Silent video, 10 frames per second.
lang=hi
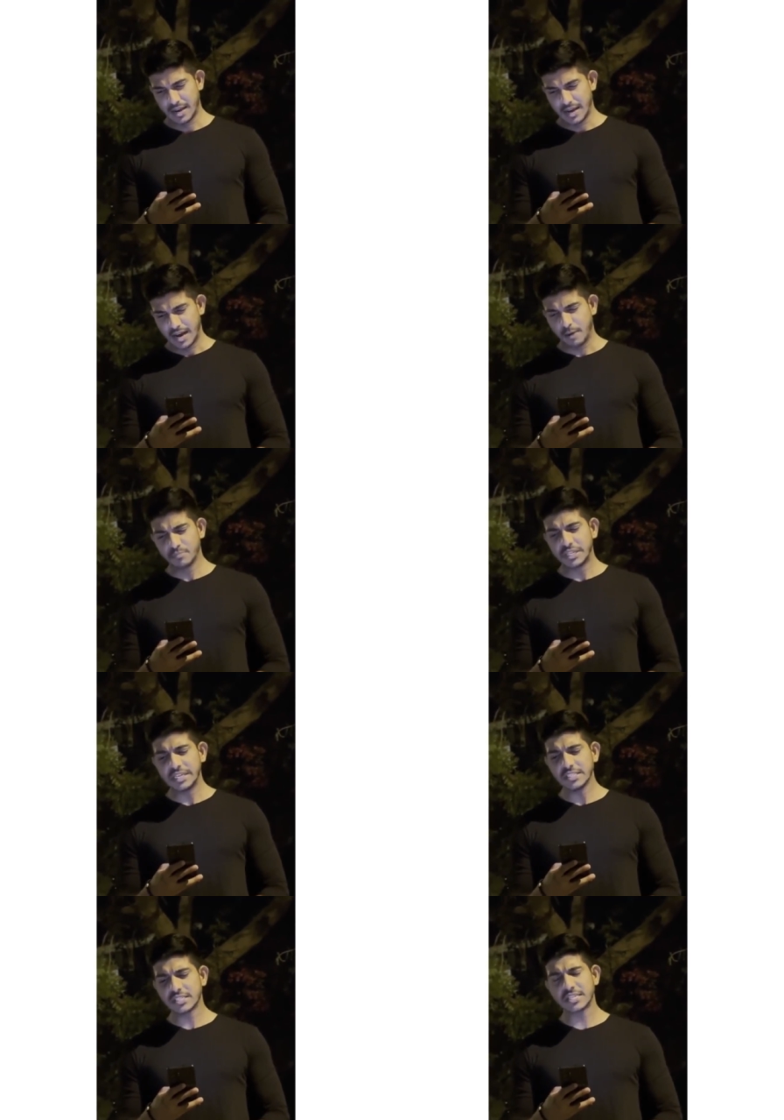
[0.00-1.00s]
हम
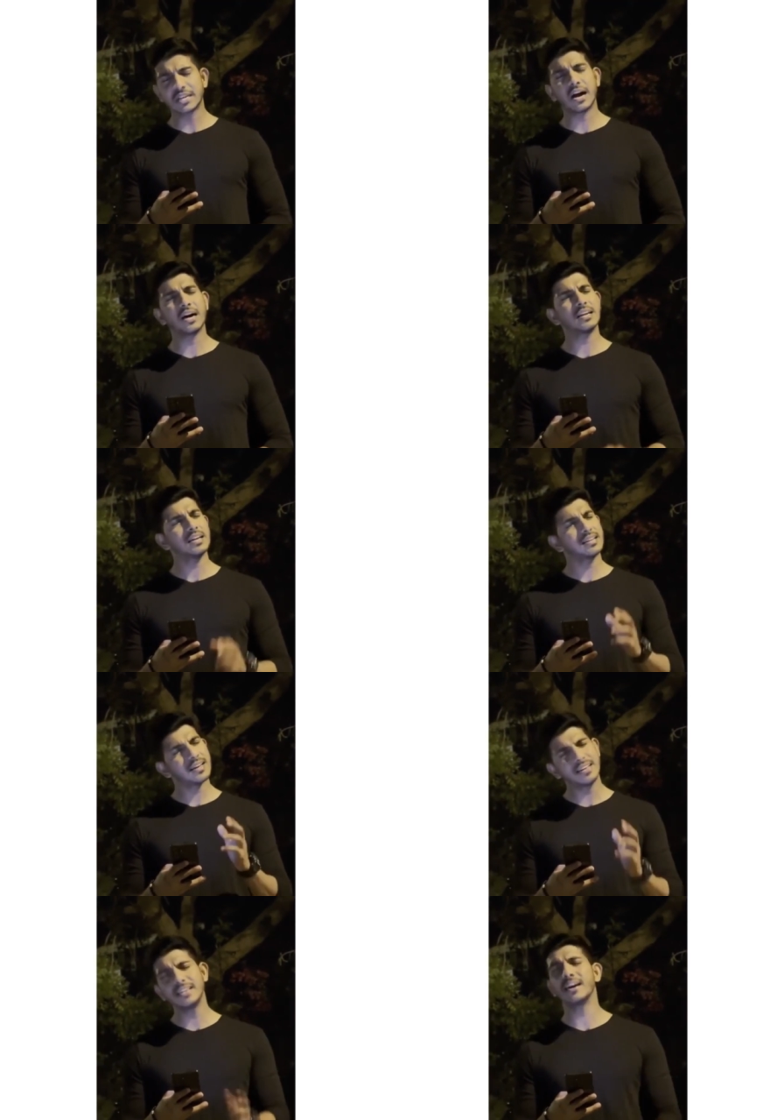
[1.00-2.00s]
दीन सिखाने
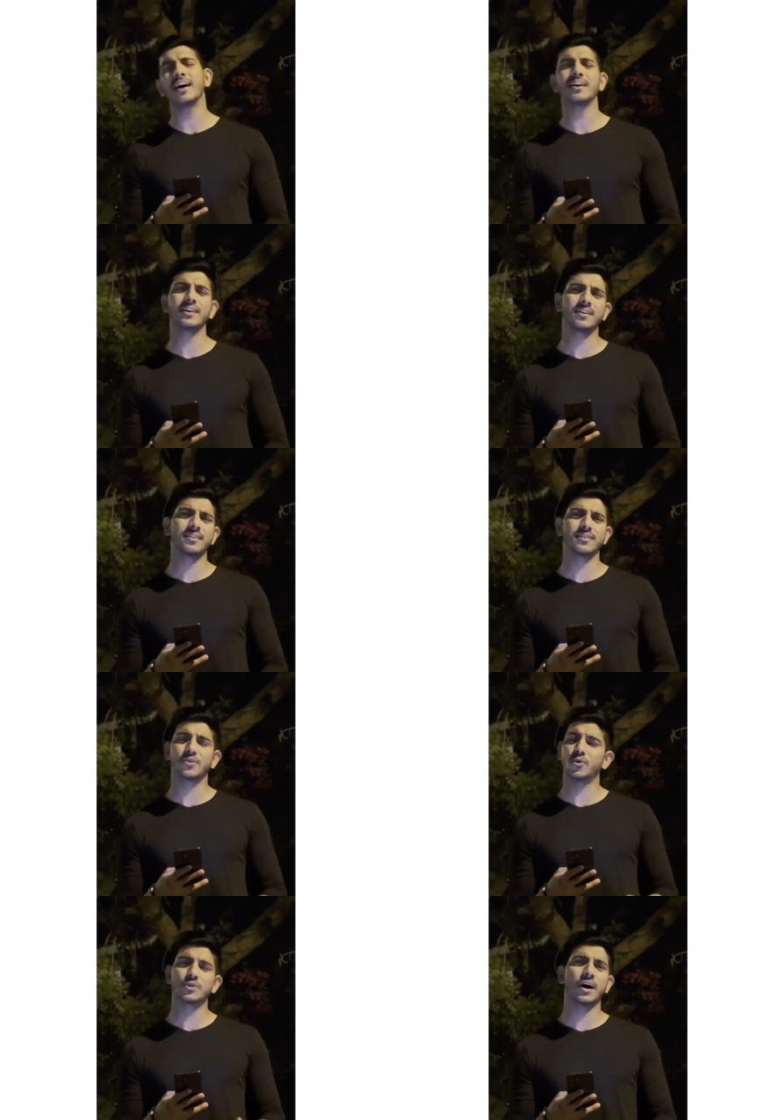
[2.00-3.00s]
नहीं आए हैं
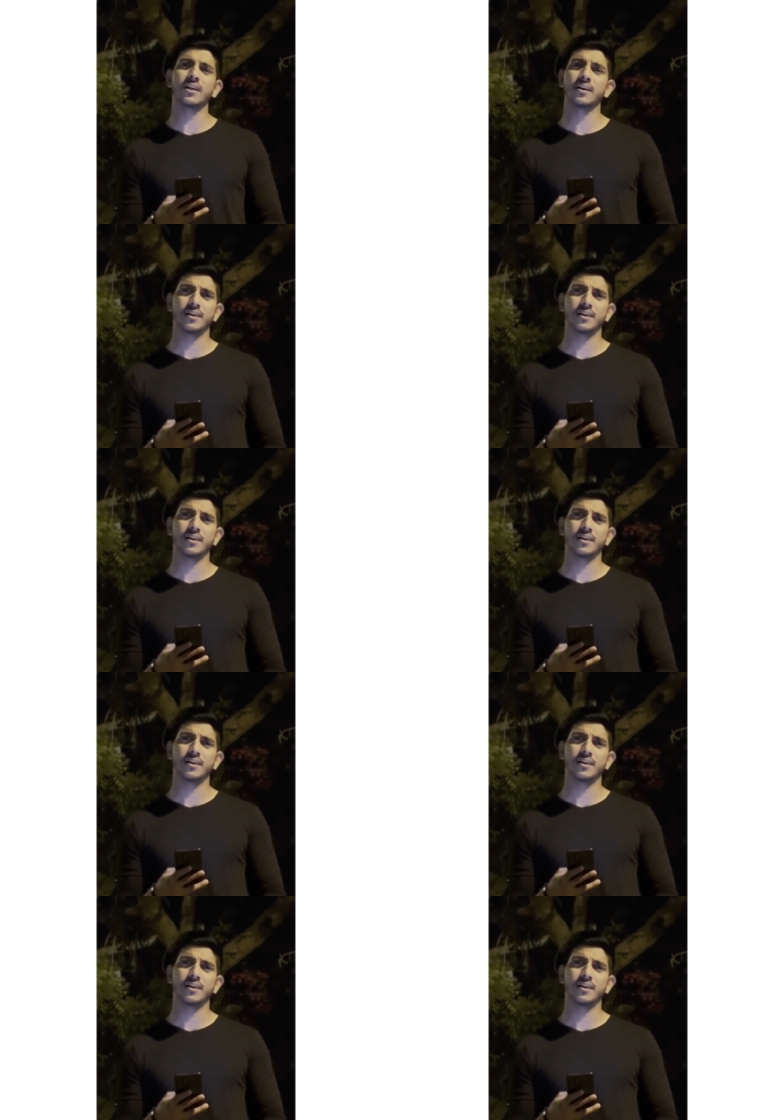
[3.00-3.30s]
खुदारा